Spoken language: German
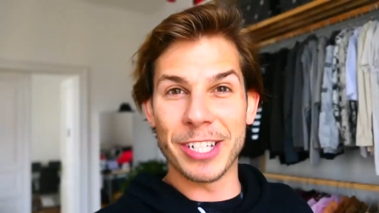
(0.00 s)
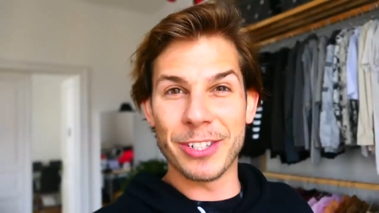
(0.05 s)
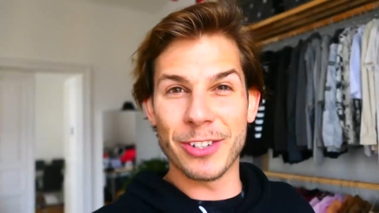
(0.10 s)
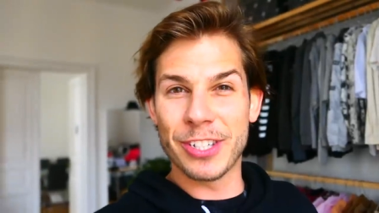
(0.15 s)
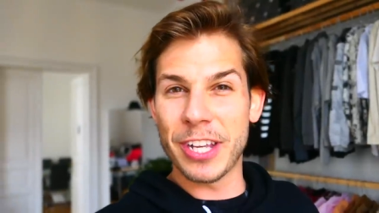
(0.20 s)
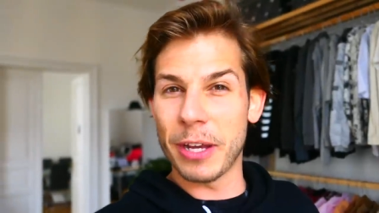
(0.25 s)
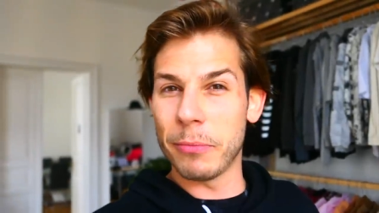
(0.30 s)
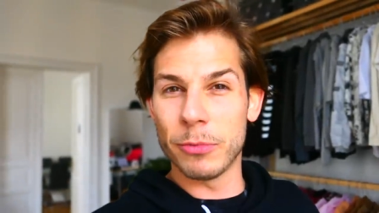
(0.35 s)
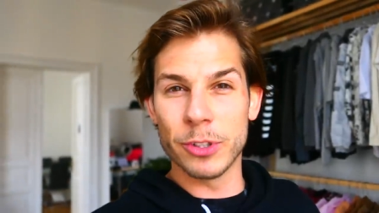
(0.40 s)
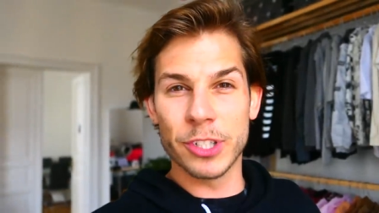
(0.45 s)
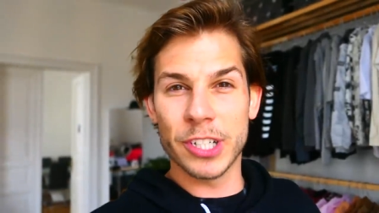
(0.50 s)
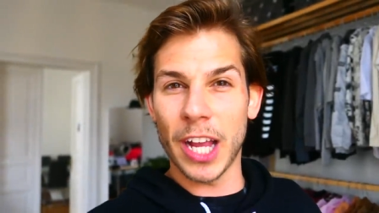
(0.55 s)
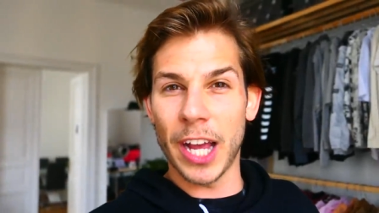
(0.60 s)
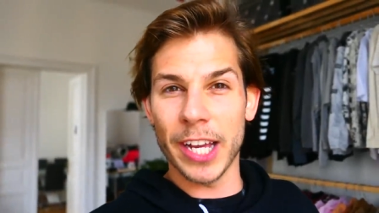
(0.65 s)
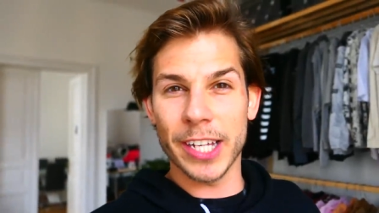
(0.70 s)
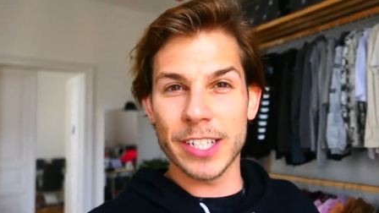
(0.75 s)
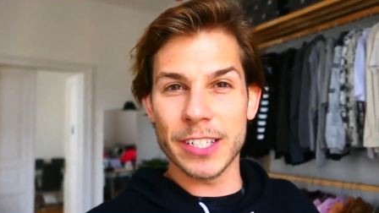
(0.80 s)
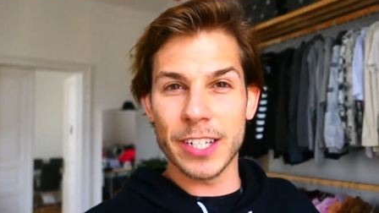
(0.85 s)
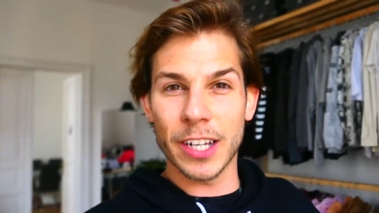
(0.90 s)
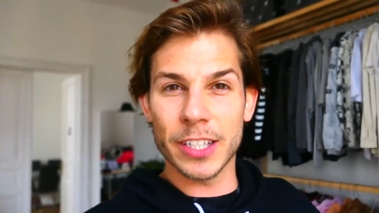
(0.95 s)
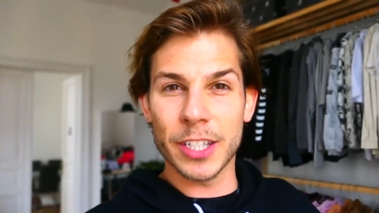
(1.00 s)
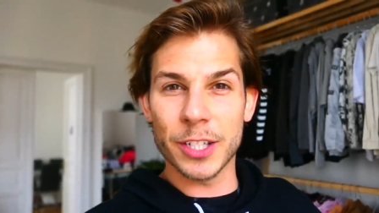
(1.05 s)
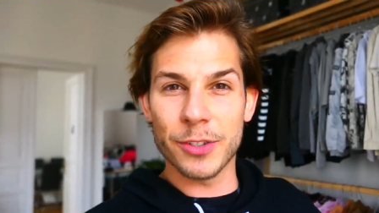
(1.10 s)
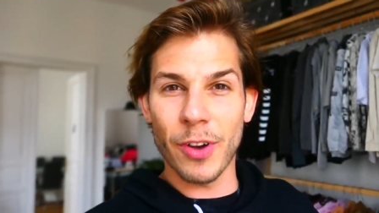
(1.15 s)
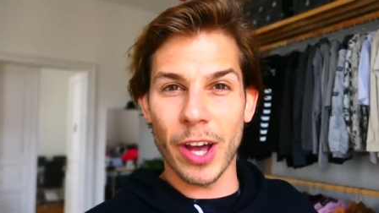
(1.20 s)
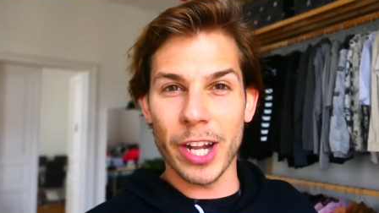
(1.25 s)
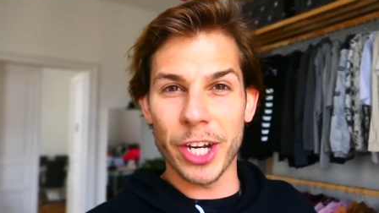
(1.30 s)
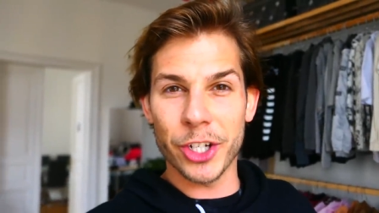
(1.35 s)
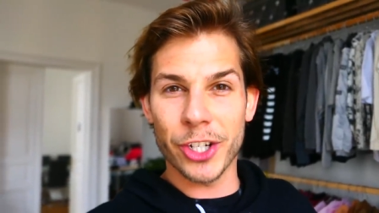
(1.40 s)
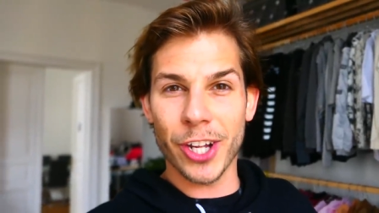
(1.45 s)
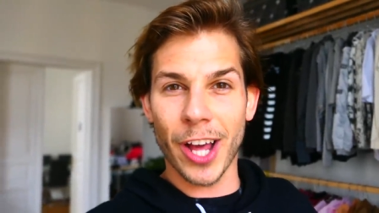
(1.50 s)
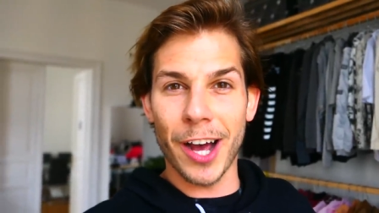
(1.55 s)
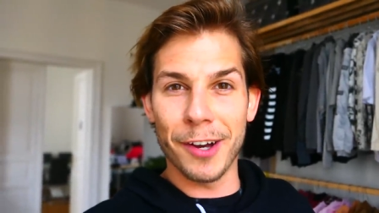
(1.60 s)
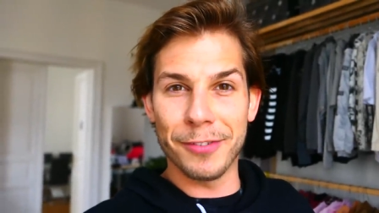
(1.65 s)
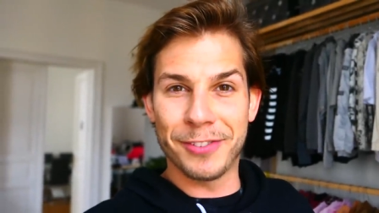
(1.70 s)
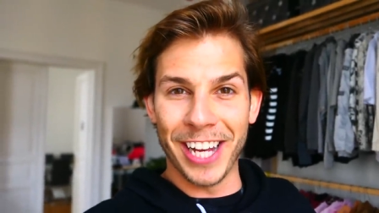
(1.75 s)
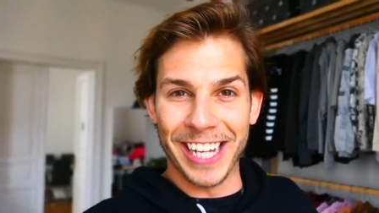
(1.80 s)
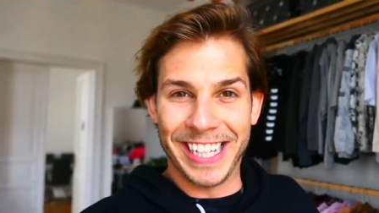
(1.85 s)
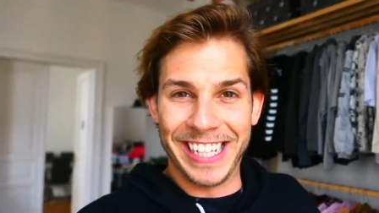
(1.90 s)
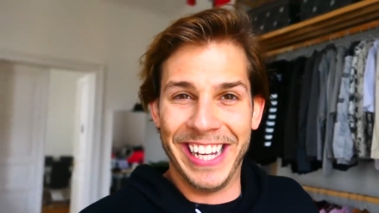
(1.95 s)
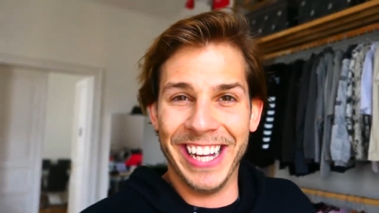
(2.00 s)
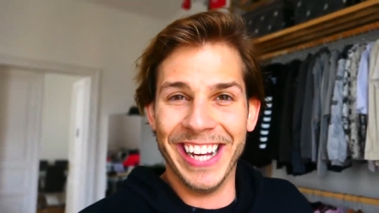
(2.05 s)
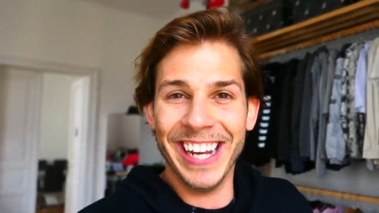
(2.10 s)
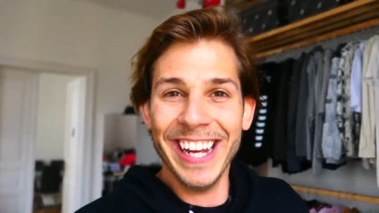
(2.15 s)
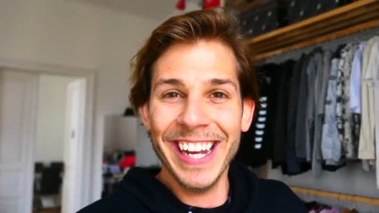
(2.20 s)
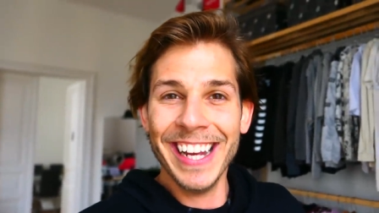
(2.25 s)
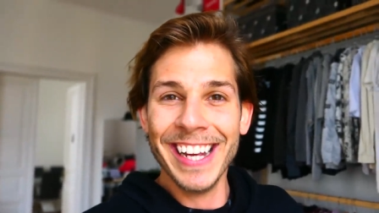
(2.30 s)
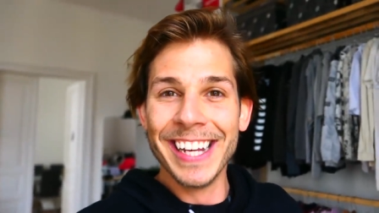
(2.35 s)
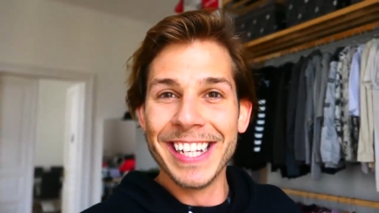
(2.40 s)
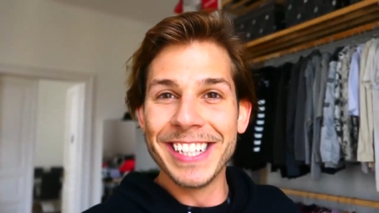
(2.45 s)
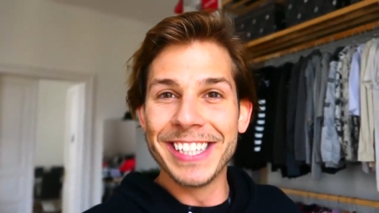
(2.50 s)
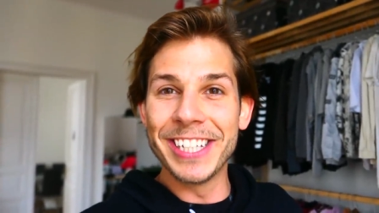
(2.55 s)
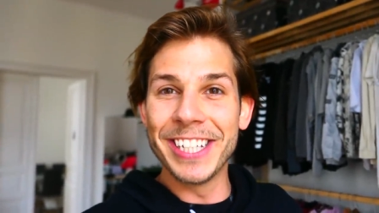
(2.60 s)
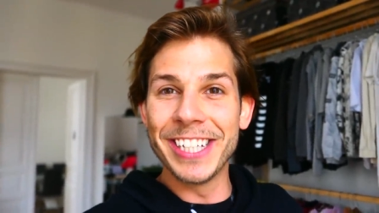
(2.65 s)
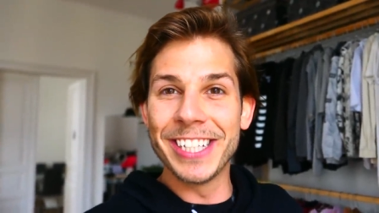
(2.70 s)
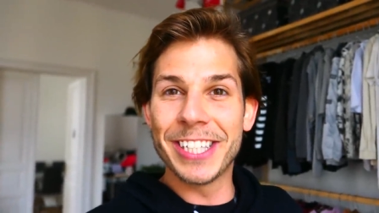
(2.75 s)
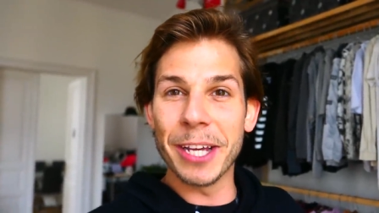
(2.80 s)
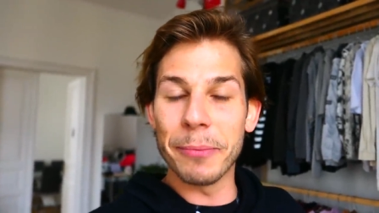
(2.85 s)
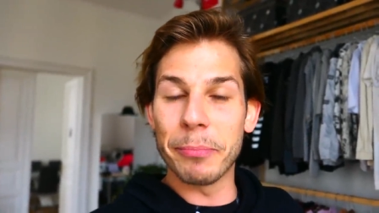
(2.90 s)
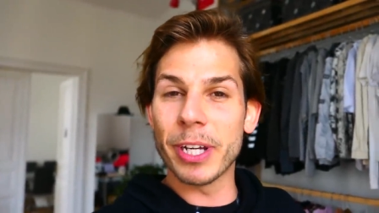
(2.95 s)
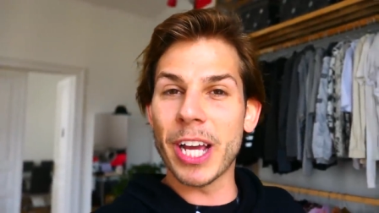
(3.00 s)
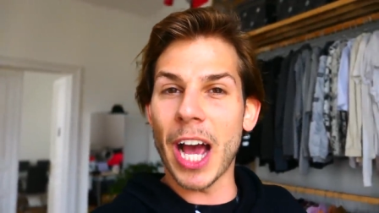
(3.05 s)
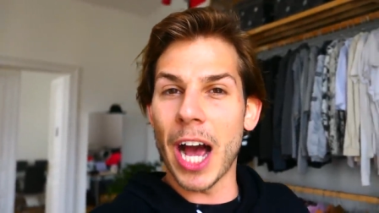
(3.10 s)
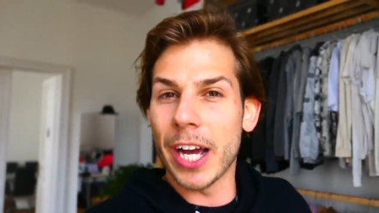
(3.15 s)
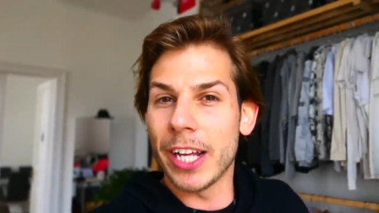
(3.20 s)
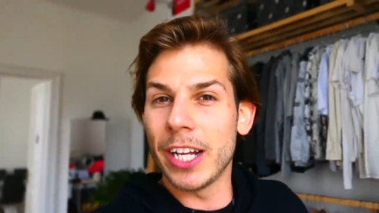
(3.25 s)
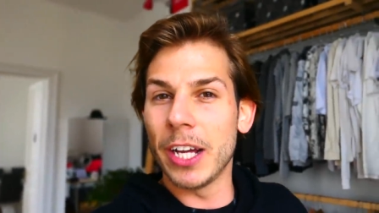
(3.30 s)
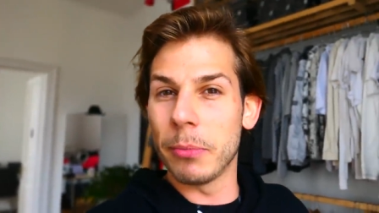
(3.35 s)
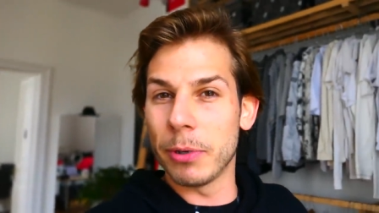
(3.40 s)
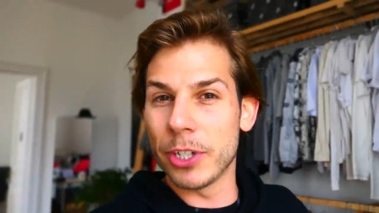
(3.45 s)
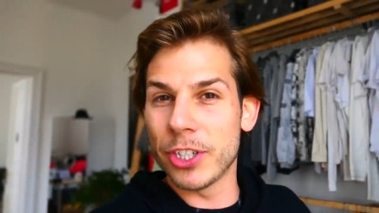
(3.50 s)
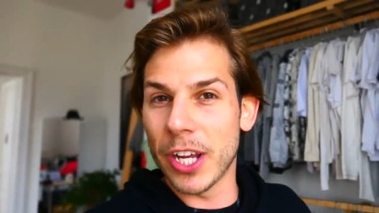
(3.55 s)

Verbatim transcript: Also sie haben uns gleich gesagt, das war eine Straftat die ich da begangen habe,